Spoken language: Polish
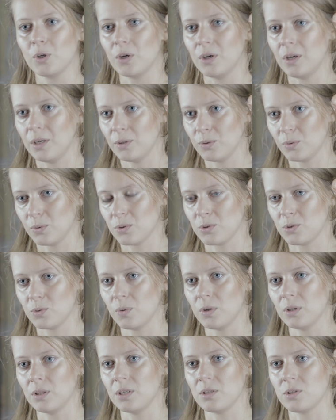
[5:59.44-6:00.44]
kolejną
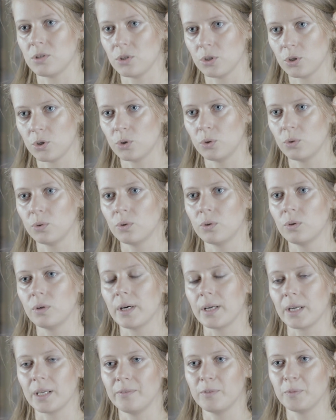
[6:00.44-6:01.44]
odsłonę cyklu
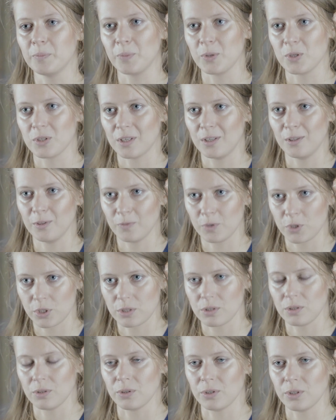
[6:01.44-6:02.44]
Archiwum Polskiej
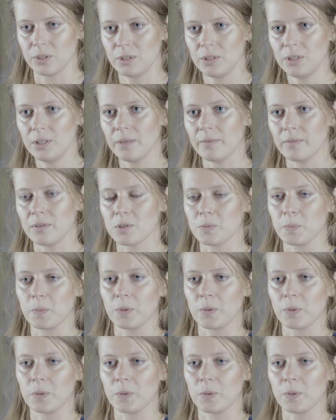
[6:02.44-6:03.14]
Nowoczesności, a więc